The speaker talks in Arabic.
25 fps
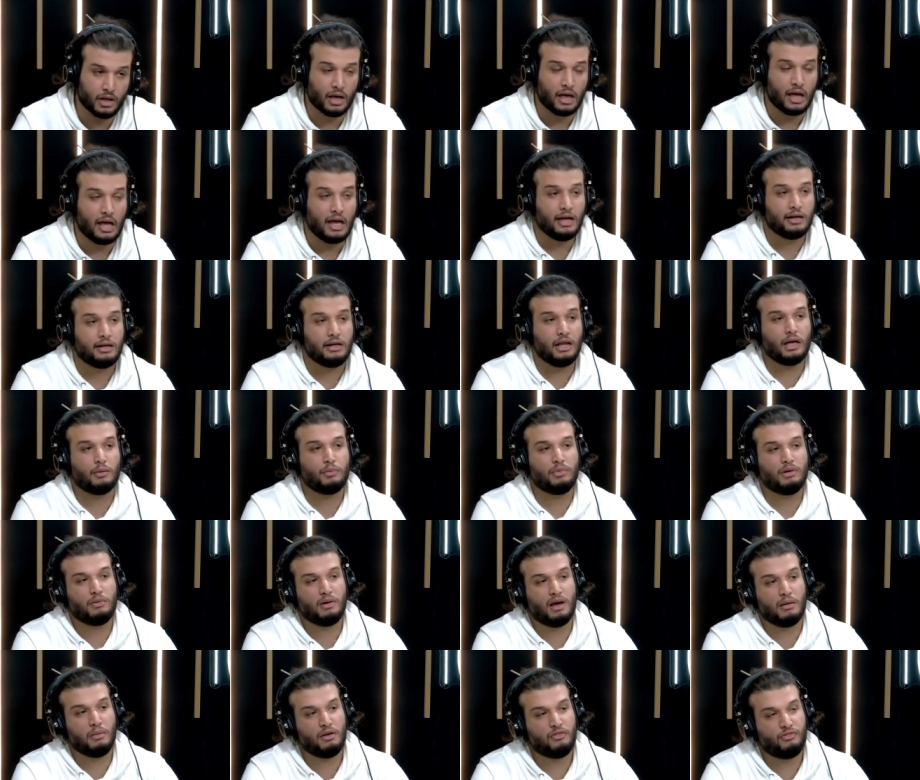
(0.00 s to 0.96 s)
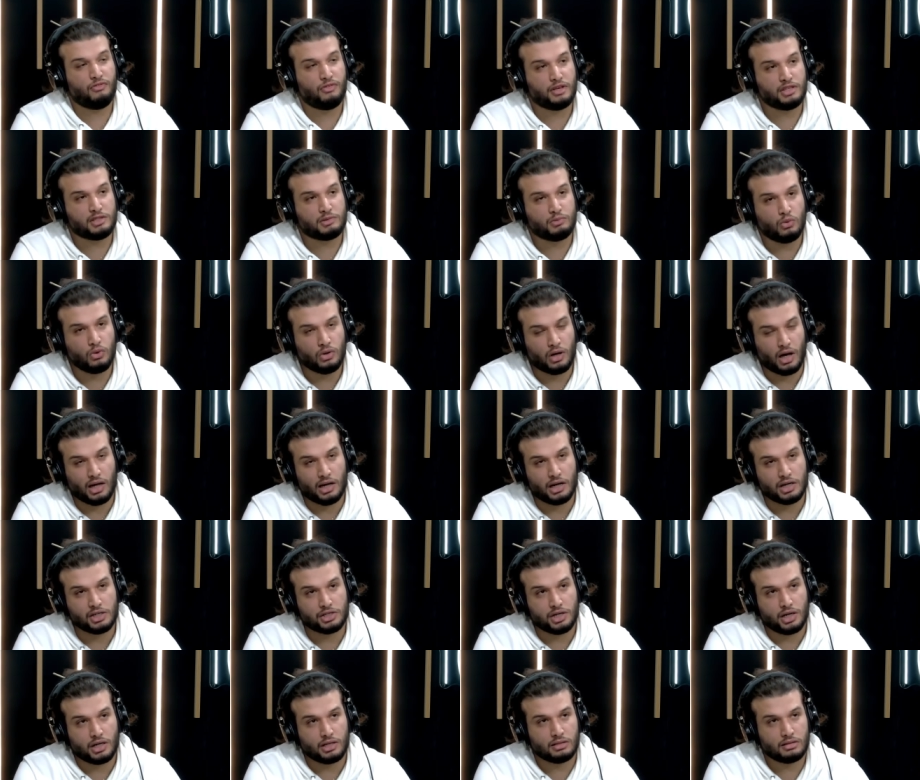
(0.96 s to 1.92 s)
نقبل بابا في فيسبوك على
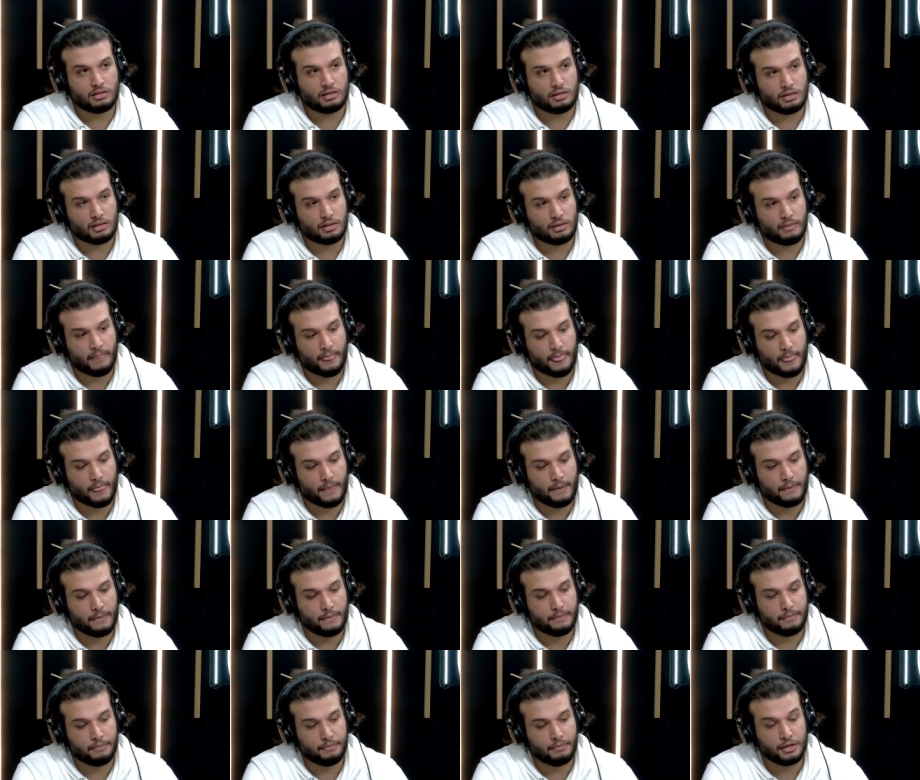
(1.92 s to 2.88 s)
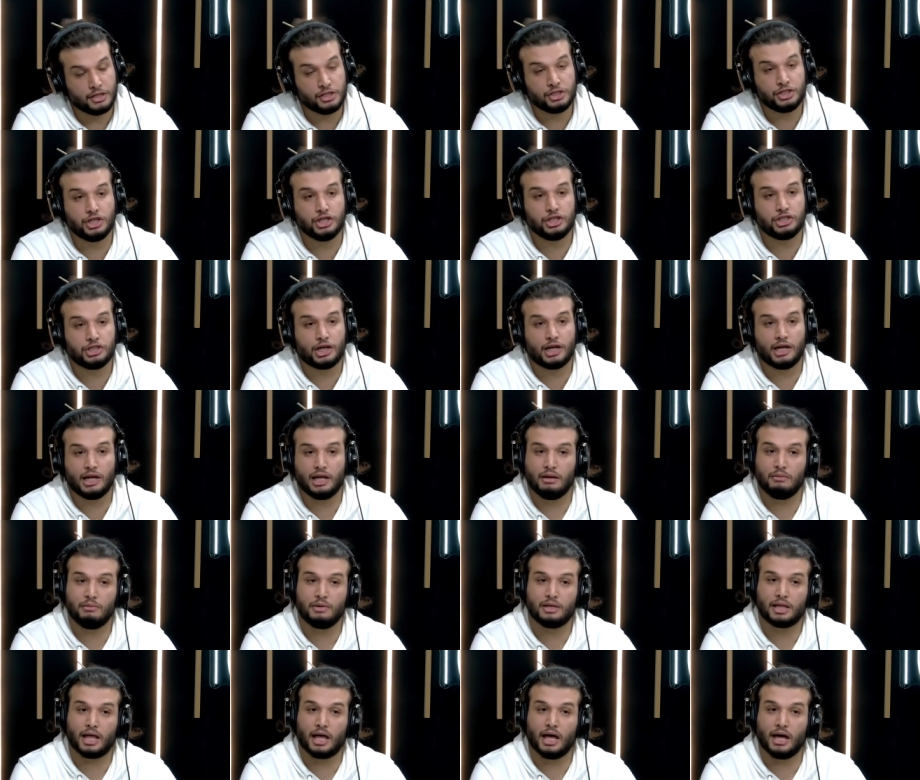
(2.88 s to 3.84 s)
شرط ما يجيش كلام
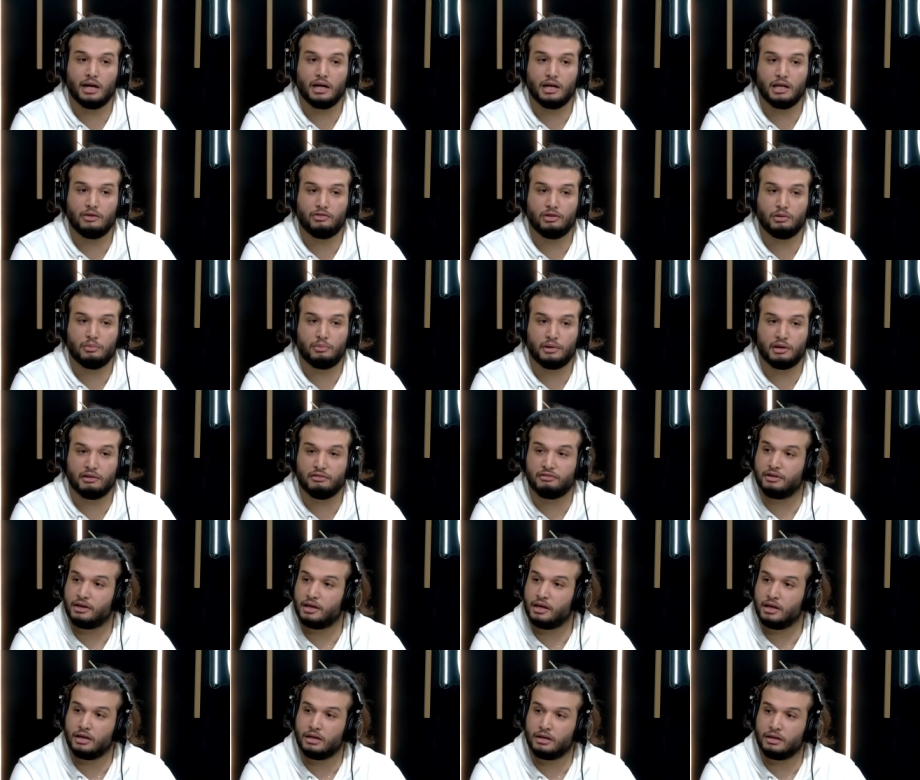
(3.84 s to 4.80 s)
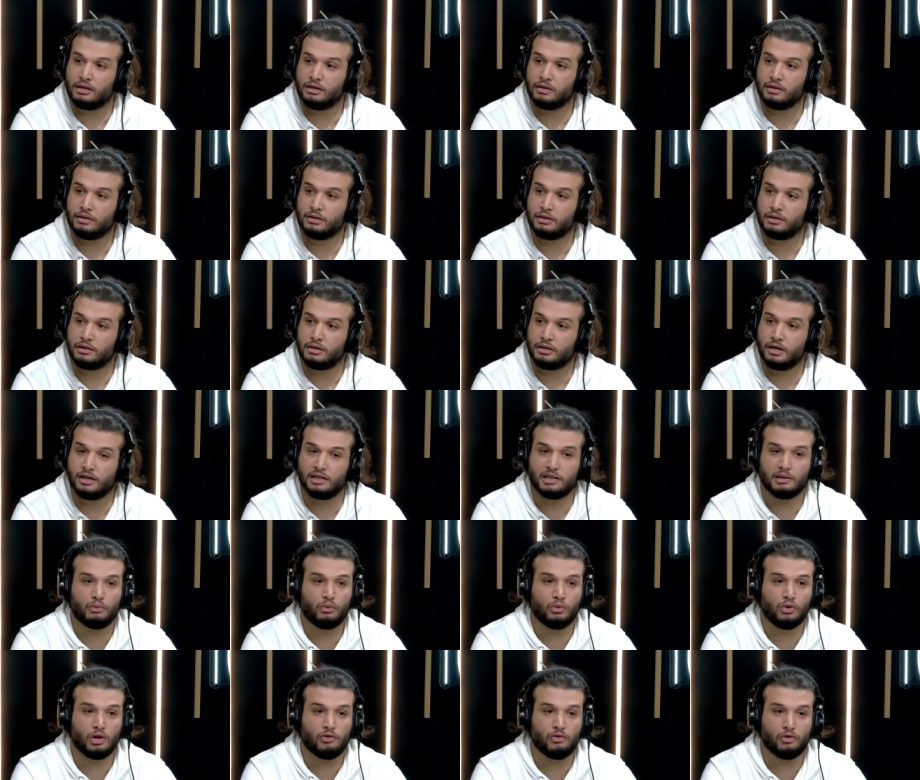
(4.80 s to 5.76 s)
يتقال لي في البريفي
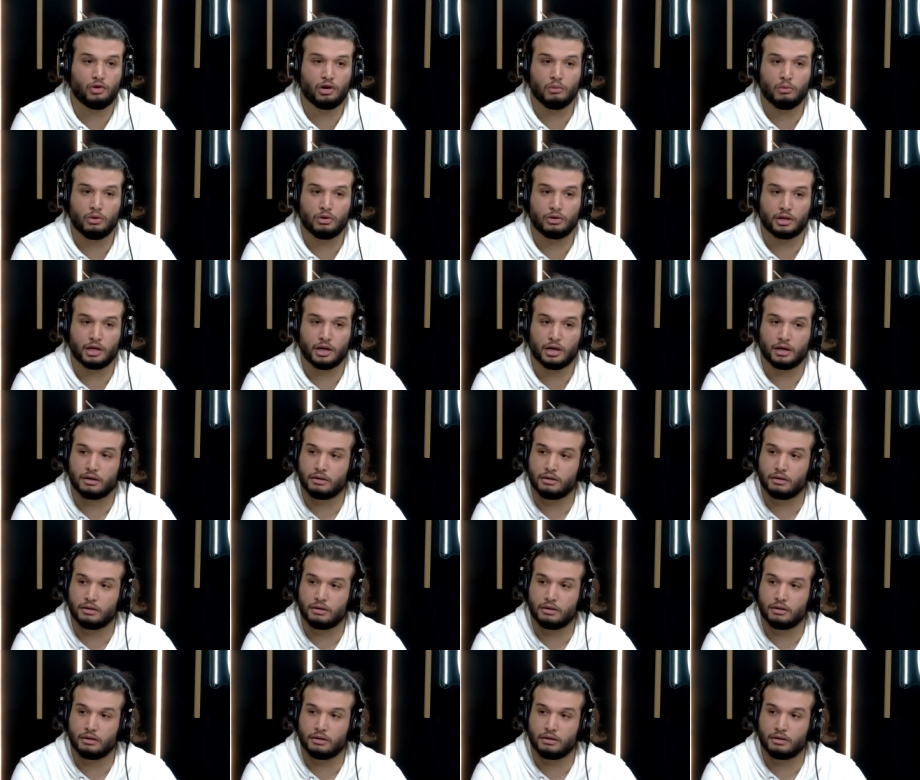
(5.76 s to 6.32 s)
يكتبه لي في كومنتير